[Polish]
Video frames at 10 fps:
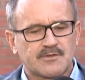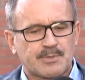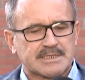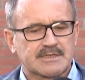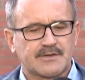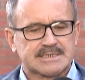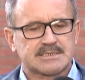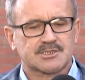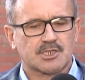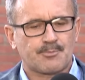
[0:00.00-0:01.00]
wypadek wraz z
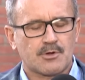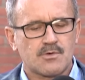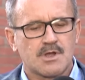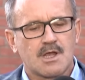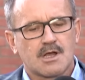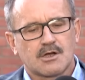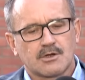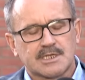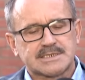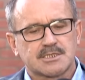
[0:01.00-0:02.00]
naczepą
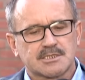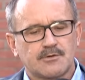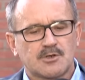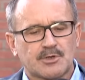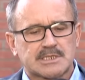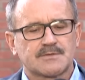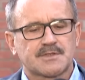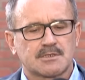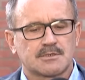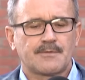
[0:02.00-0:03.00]
oraz tych dwóch pojazdów,
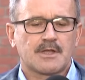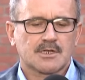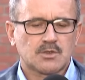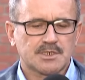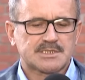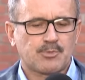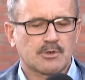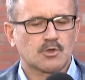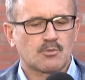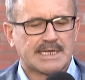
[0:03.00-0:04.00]
tego, który
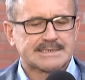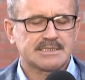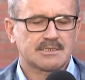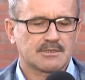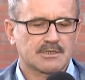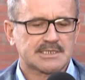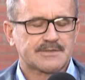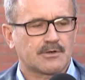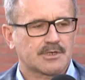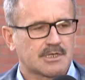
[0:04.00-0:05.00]
spłonął Mazdy oraz
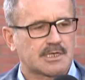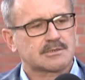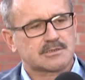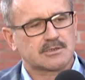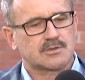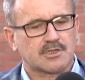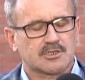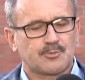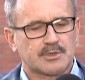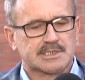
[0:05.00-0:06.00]
Forda, tego
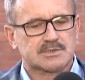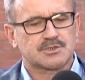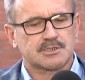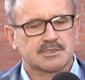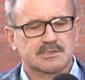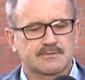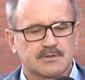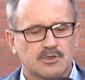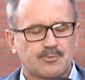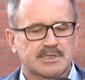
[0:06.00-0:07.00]
drugiego pojazdu, czyli tych
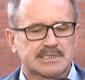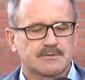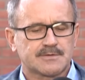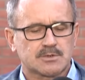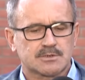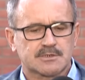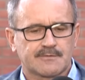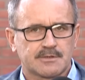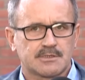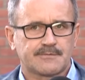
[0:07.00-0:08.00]
dwóch pojazdów,
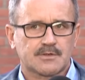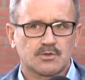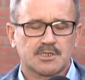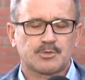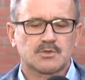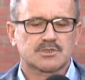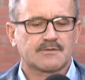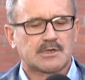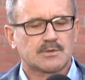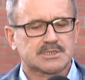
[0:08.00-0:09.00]
w których
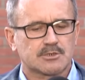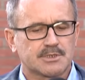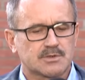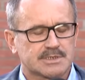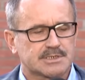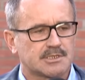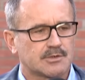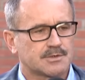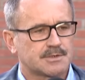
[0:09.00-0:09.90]
podróżowały osoby, które zginęły.